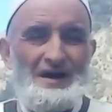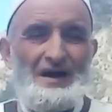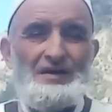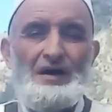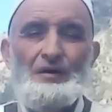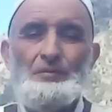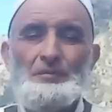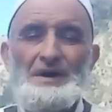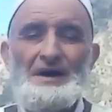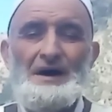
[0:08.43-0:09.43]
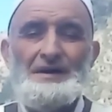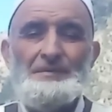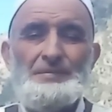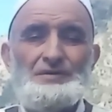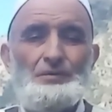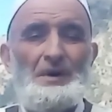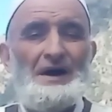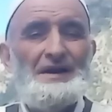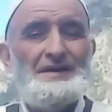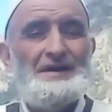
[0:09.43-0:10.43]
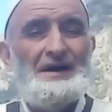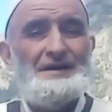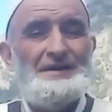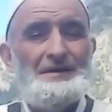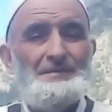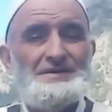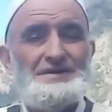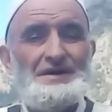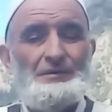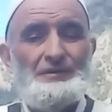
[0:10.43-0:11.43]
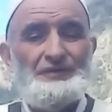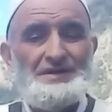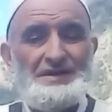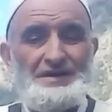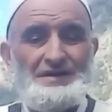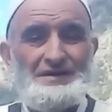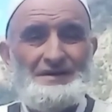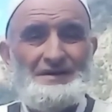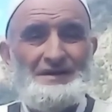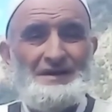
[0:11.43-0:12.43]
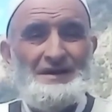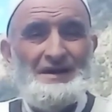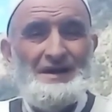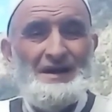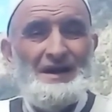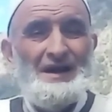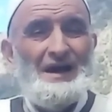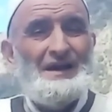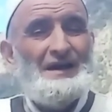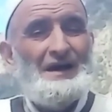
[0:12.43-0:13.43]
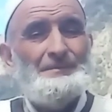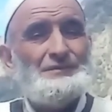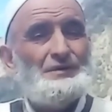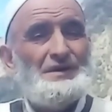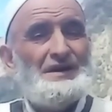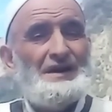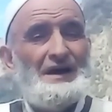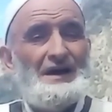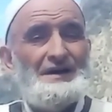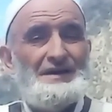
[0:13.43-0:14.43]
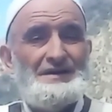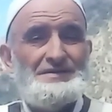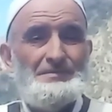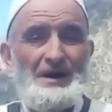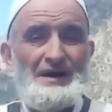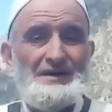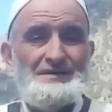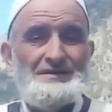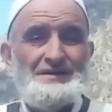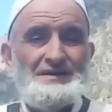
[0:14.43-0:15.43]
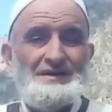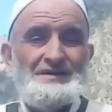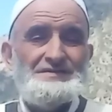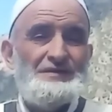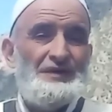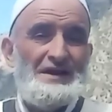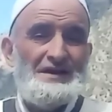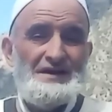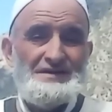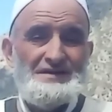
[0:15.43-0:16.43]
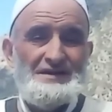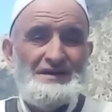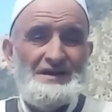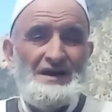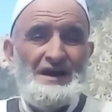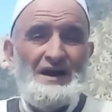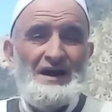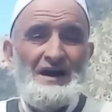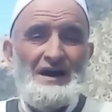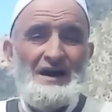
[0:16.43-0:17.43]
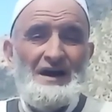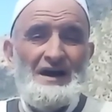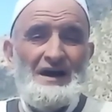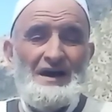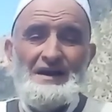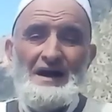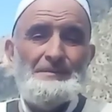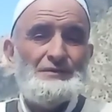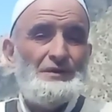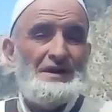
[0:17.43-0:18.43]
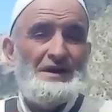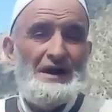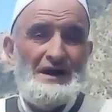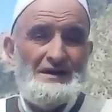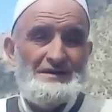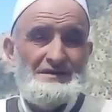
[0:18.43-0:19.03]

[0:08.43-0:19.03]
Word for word: اللهم يا رب دم علينا نعمتك وفضلك الحمد لله يتما سفلناد الحمد لله